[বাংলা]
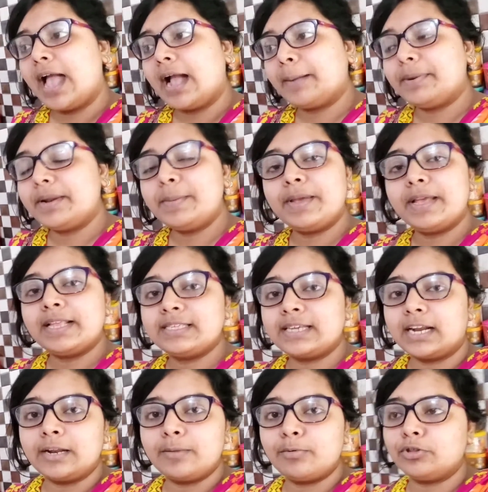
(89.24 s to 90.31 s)
একবারে বিকেল
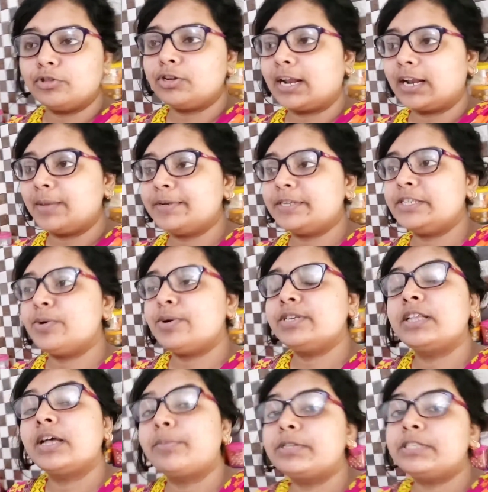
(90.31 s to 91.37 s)
চারটে পর্যন্ত টানা বৃষ্টি হয়েছে
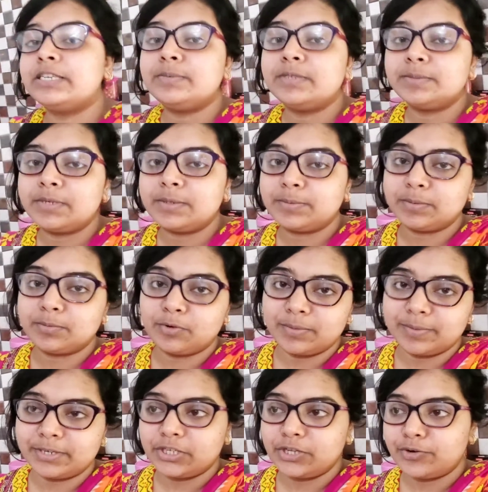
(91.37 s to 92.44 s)
তারপর ঝিপঝিপ ঝিপঝিপ করে
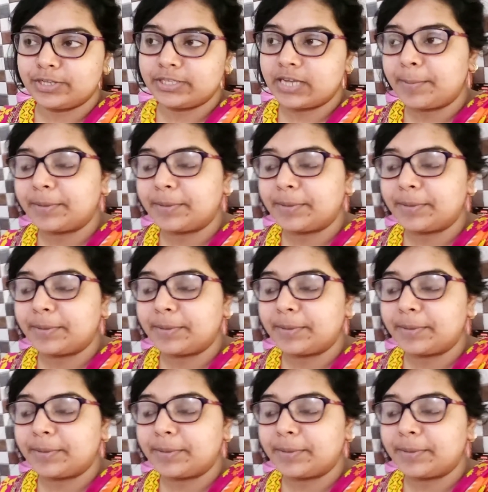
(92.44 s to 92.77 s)
বৃষ্টি হয়েছে